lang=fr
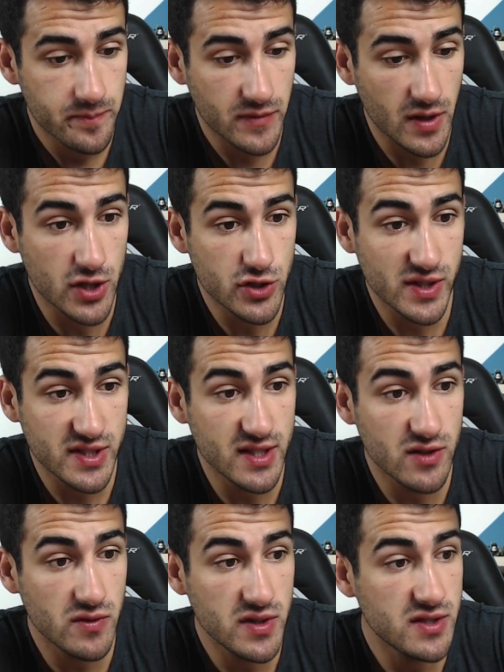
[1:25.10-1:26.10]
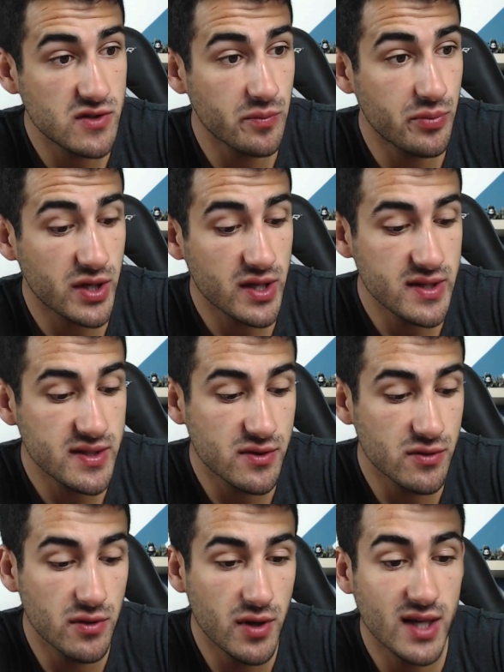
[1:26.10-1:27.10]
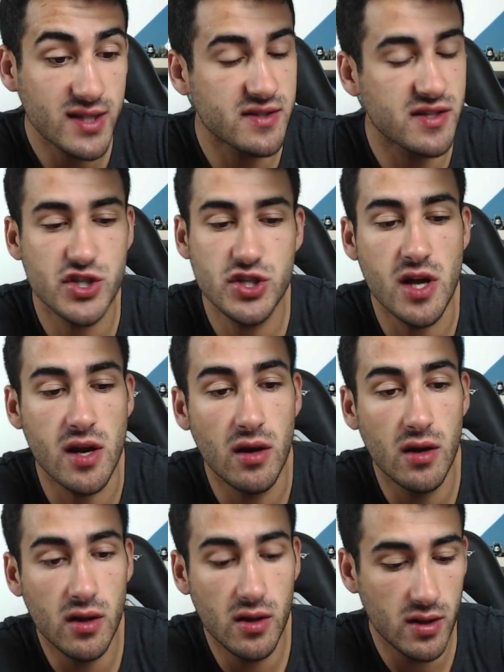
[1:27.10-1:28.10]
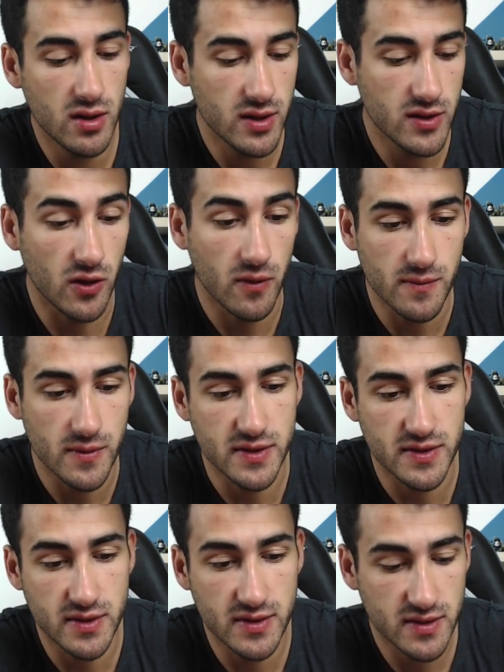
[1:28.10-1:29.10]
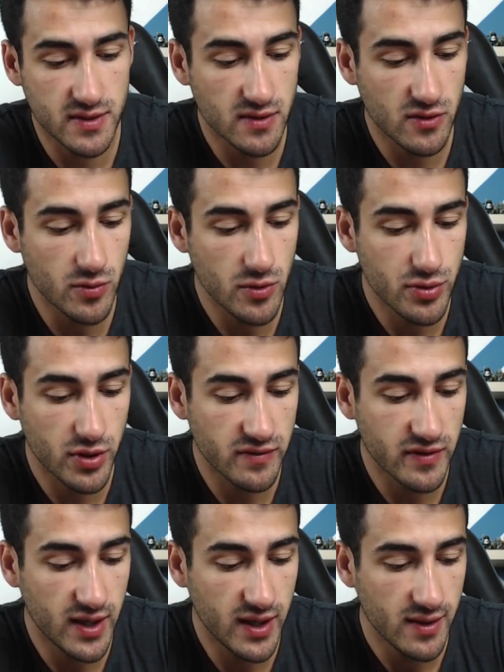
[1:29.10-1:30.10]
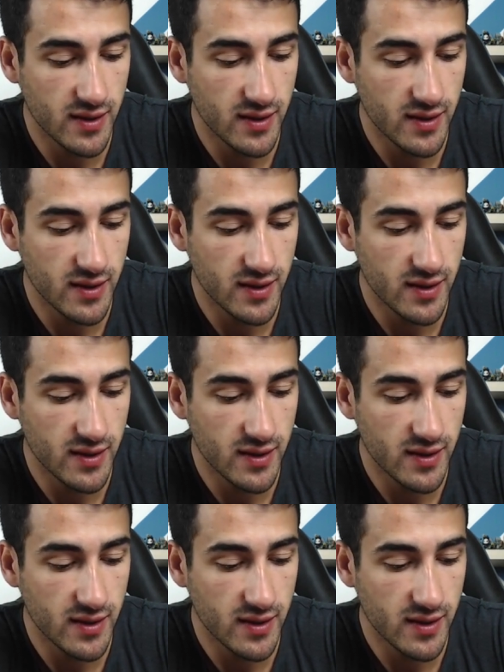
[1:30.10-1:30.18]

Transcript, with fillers: je suis assez étonné si on peut gagner ce. Ah, ça serait génial. Non, c'était trop beau pour être vrai.